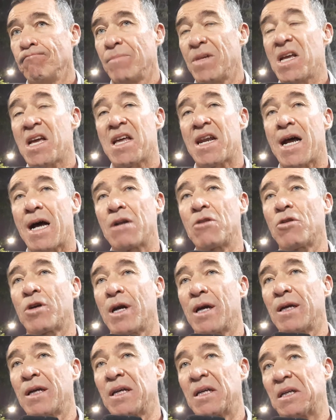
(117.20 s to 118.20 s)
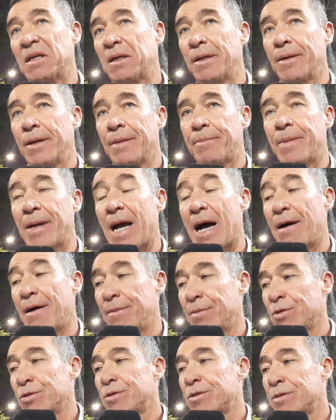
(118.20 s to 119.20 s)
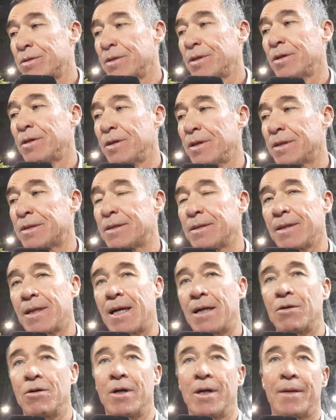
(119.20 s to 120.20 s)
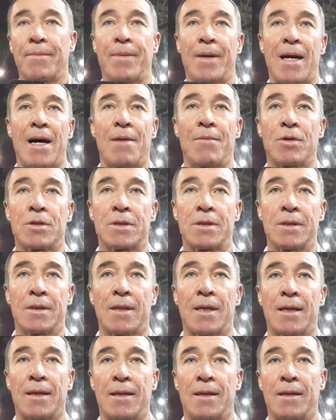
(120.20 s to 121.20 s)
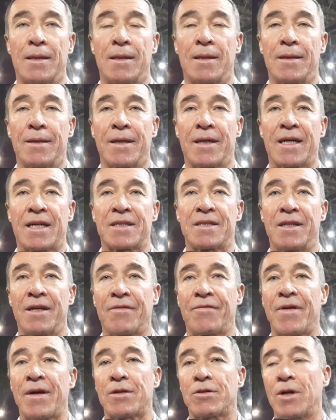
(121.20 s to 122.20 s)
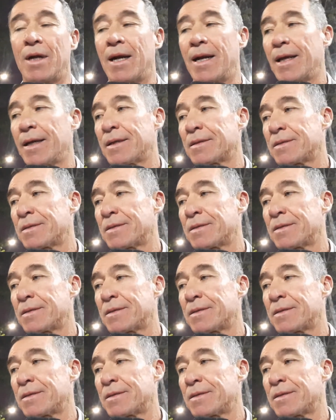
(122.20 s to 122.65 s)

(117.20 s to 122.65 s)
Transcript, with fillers: Y era algo que esperábamos, ¿no? era algo que esperábamos al, dejar sin efecto la ley que